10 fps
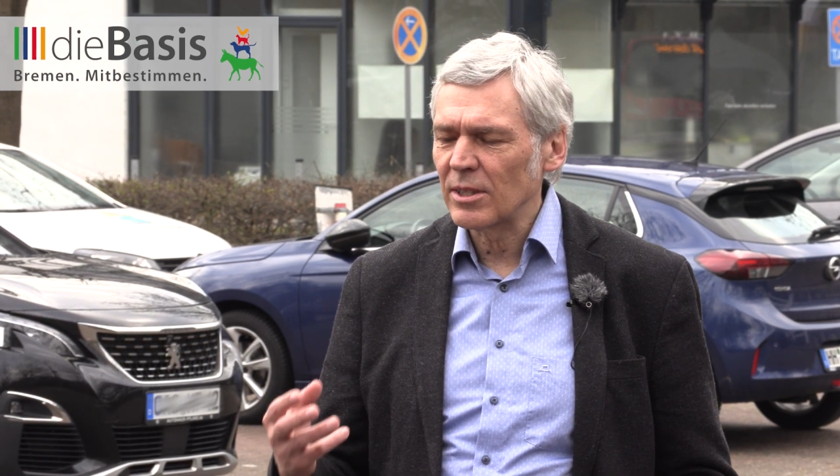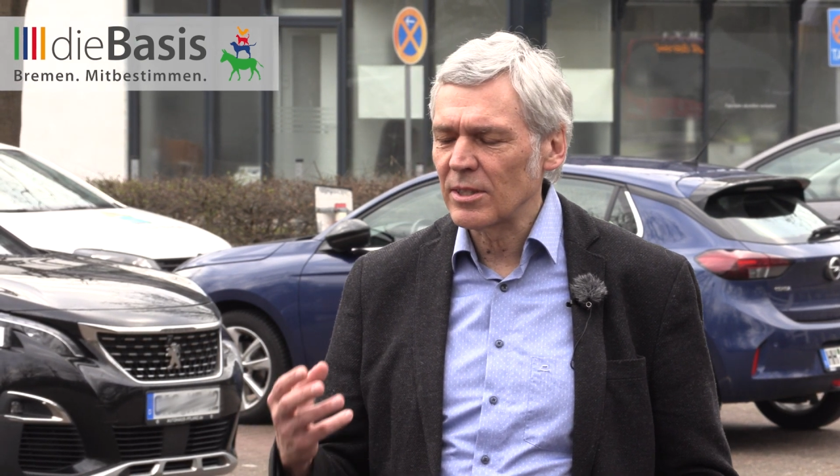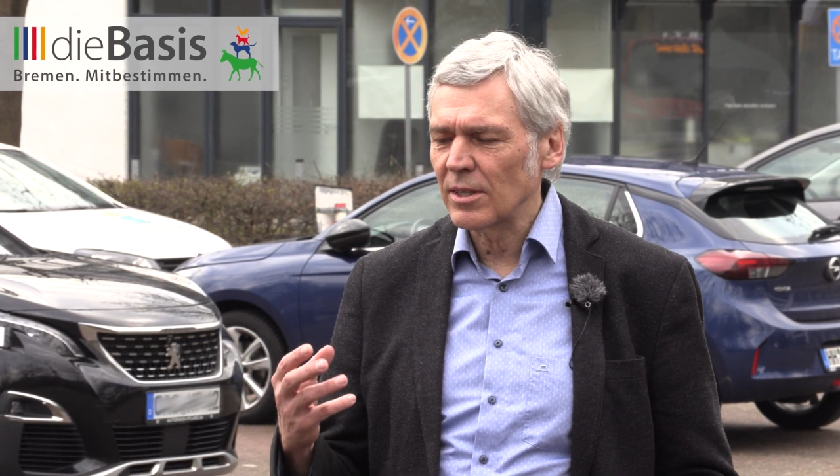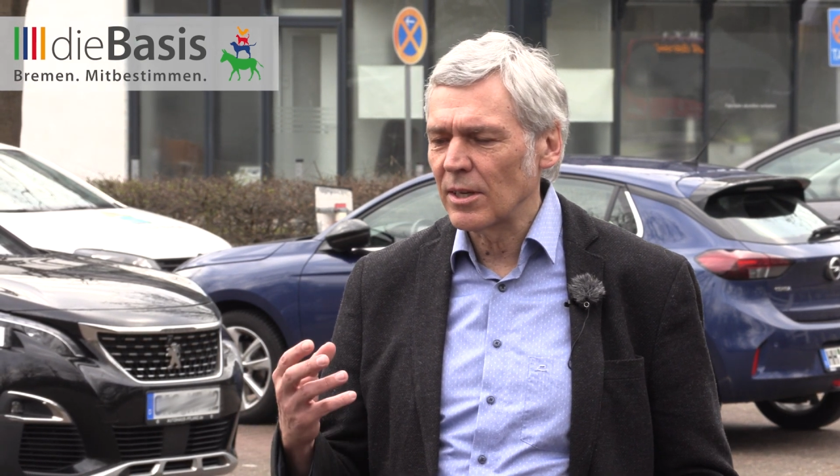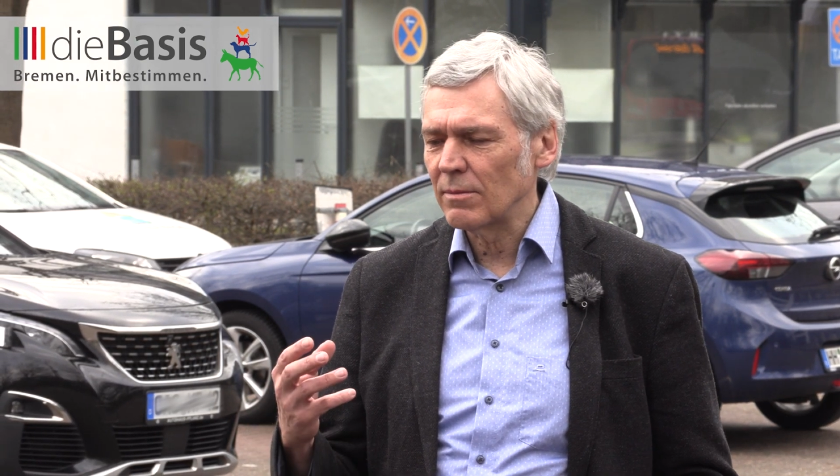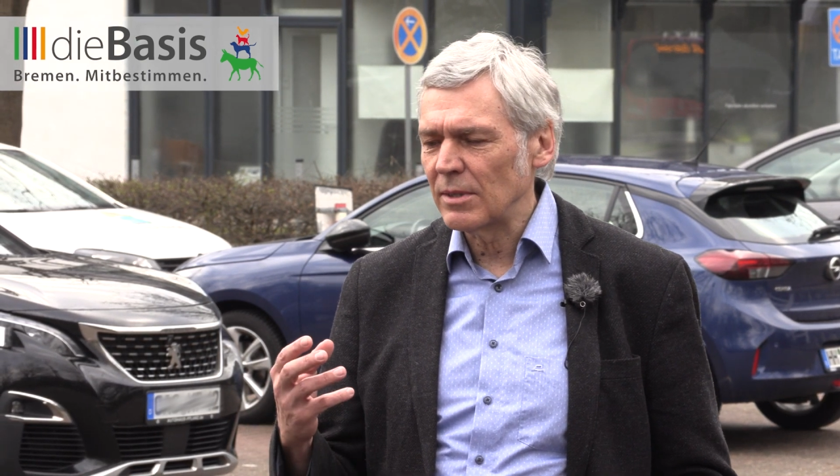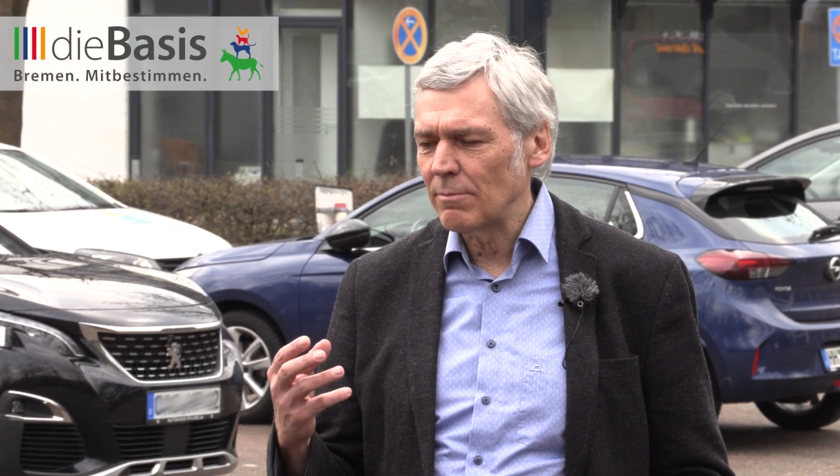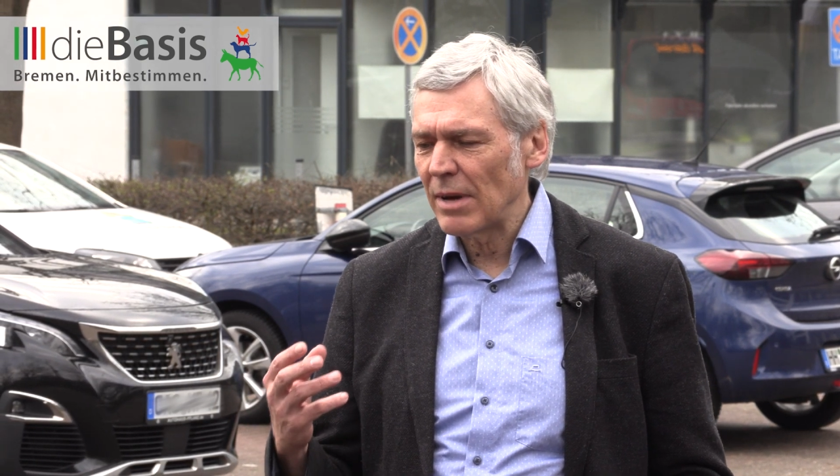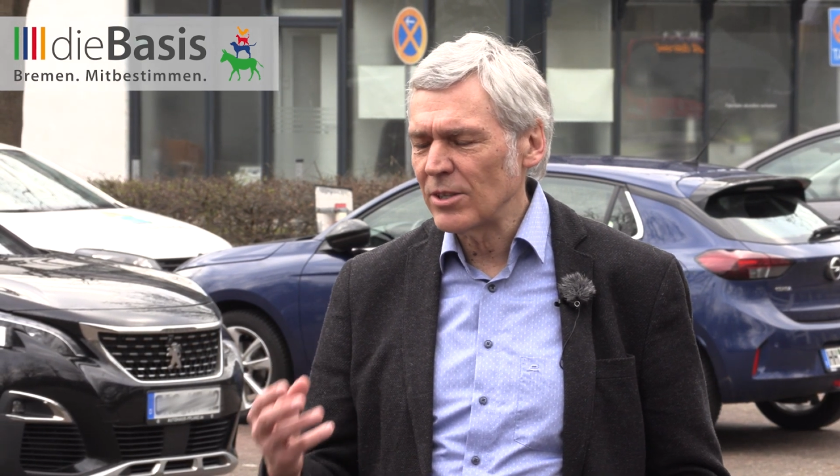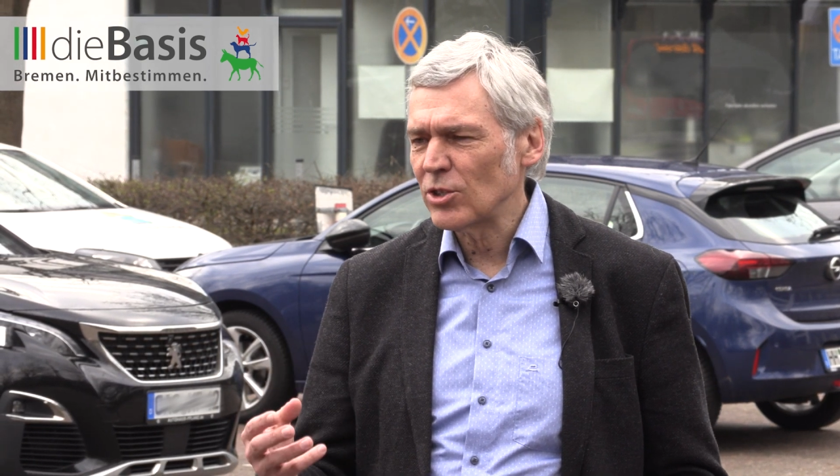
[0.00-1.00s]
dass äh,
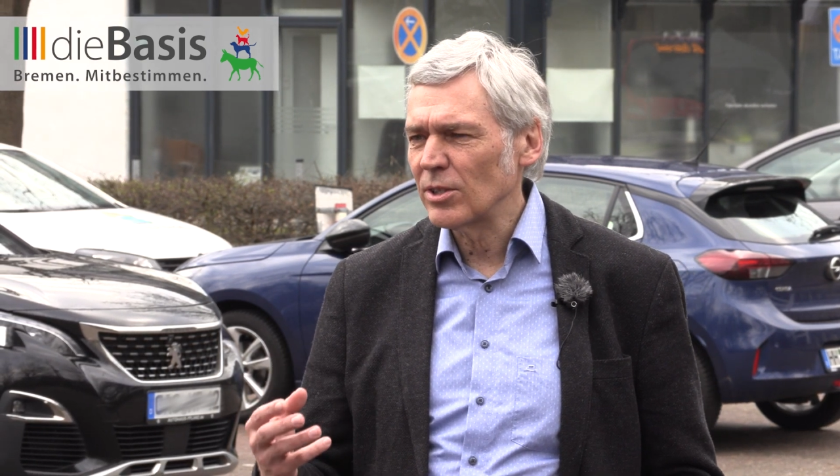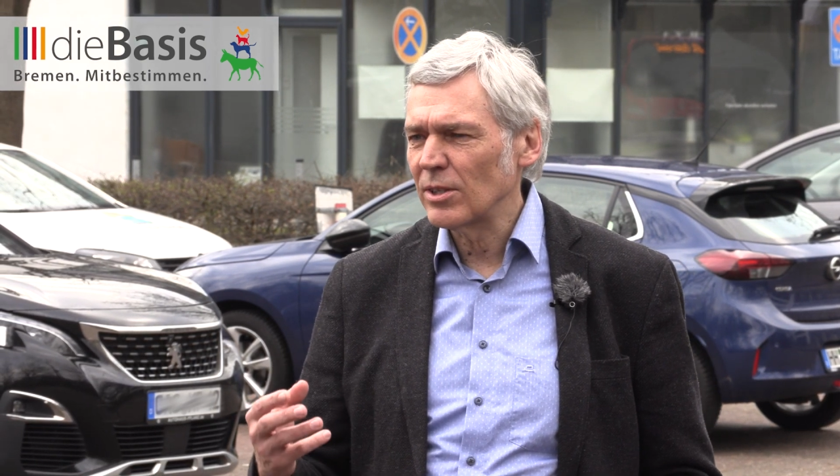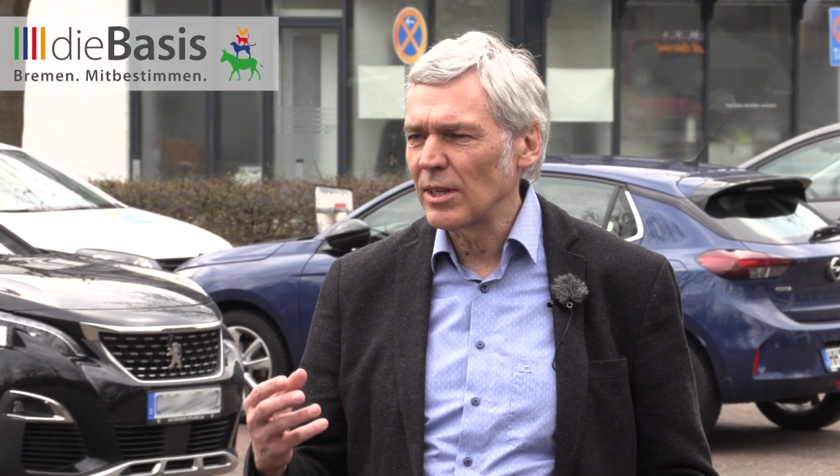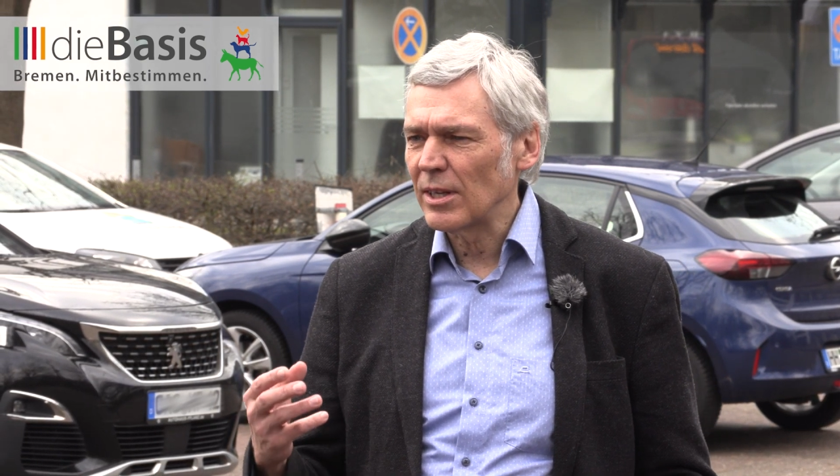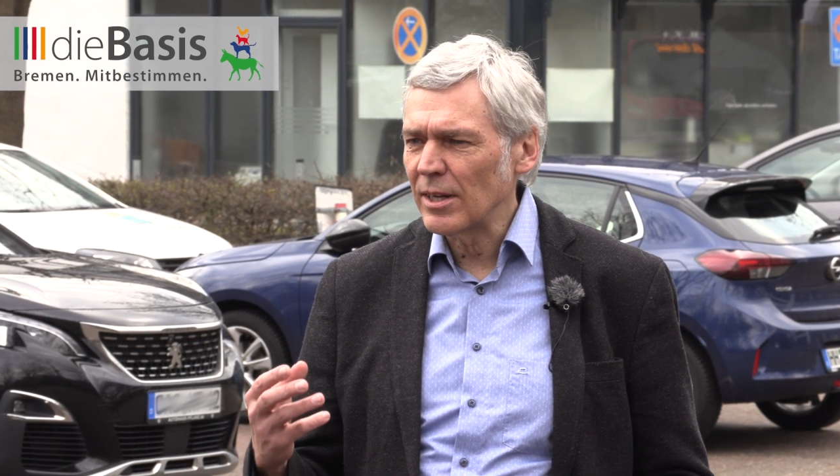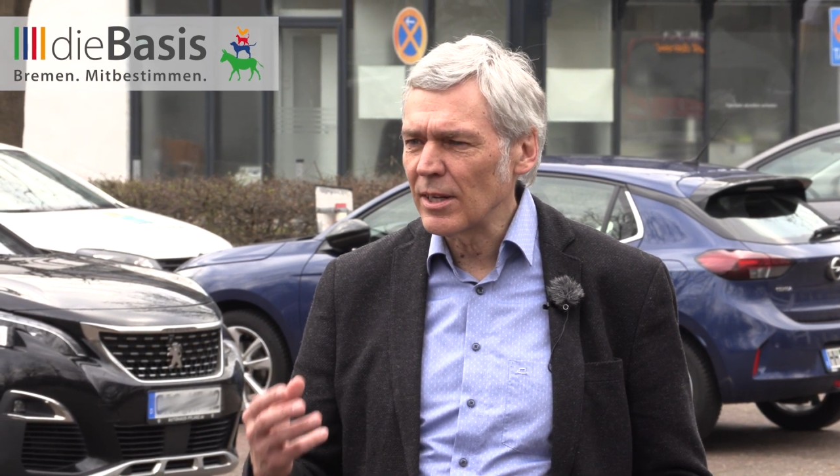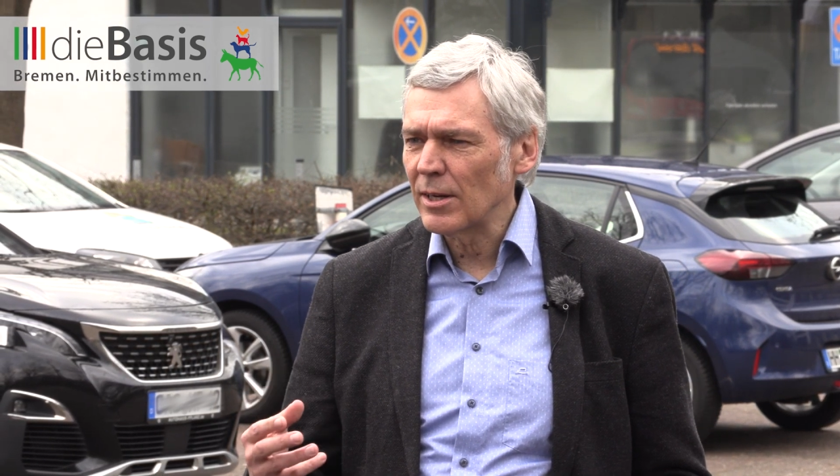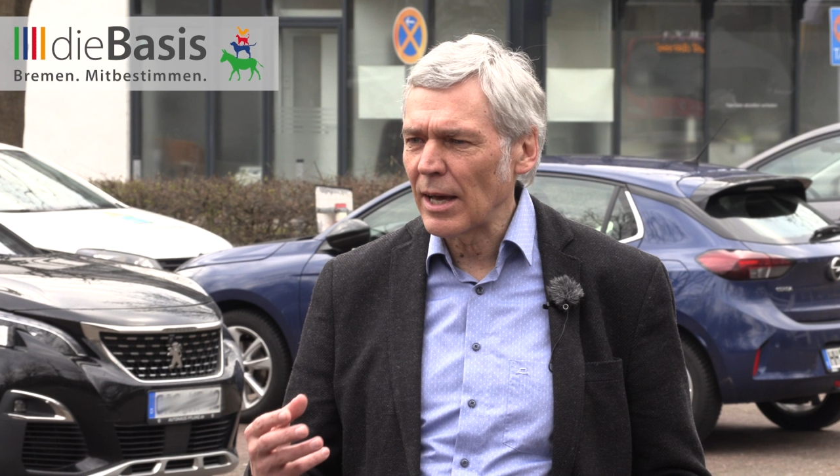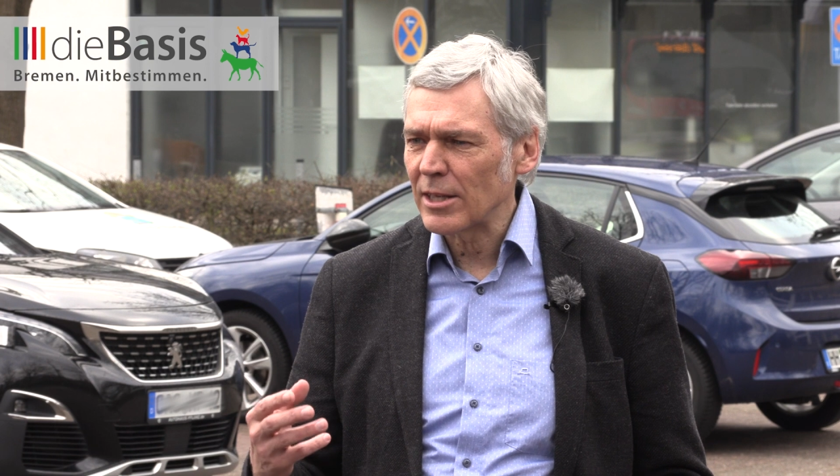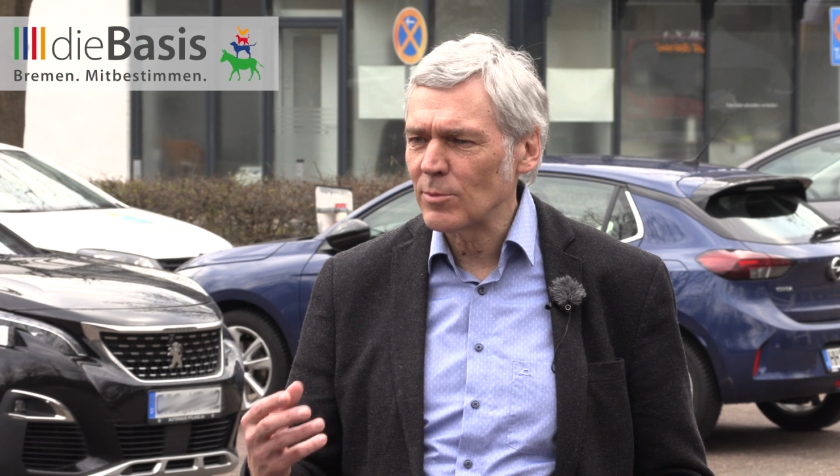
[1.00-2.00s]
die Menschen
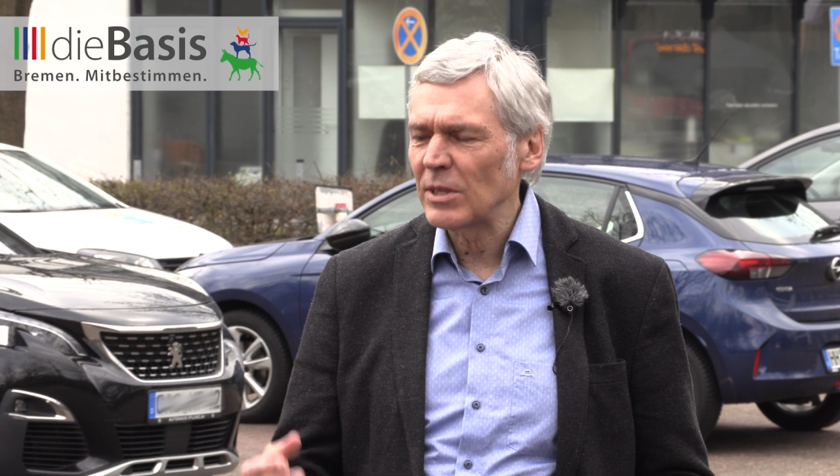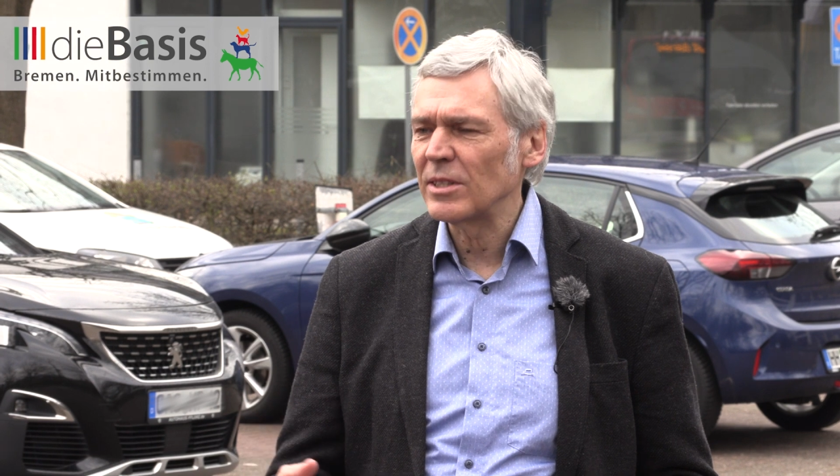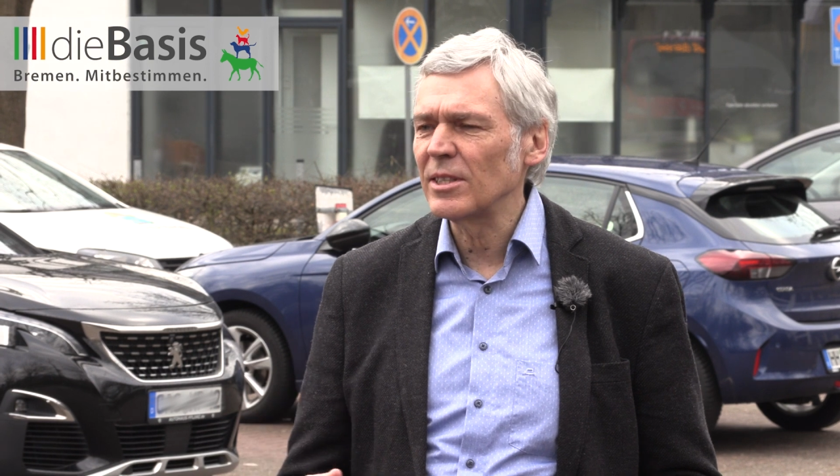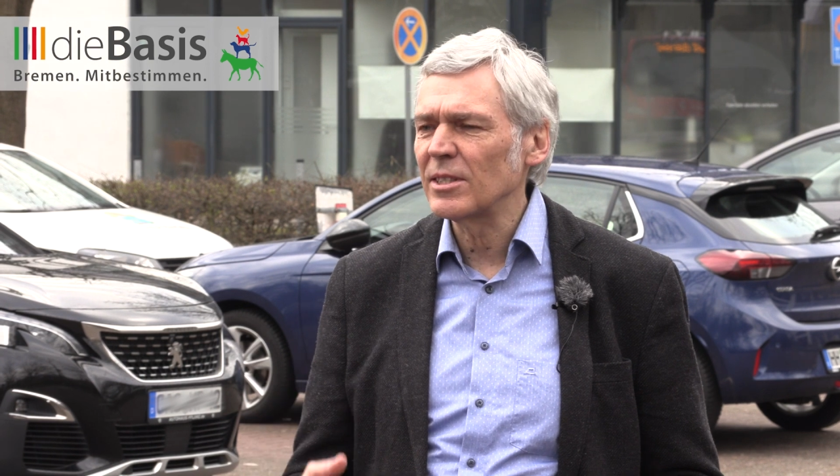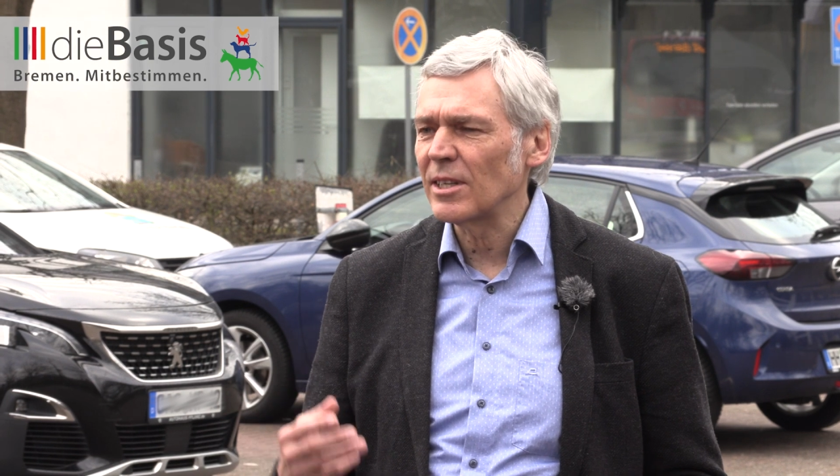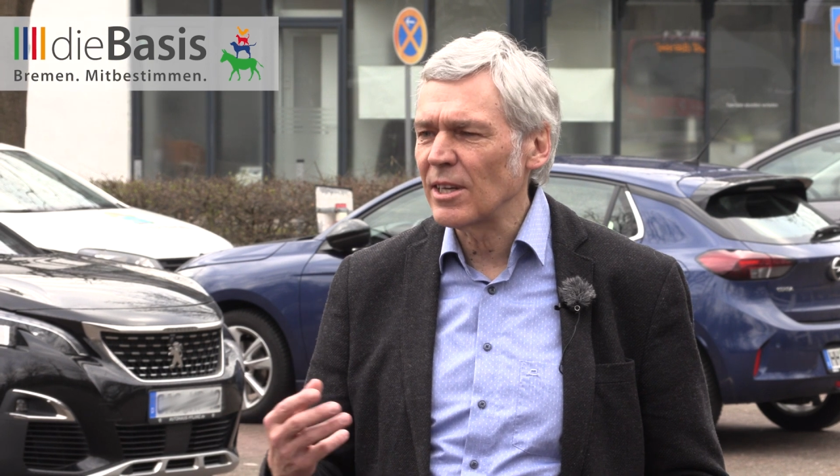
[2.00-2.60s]
ihre Expertise,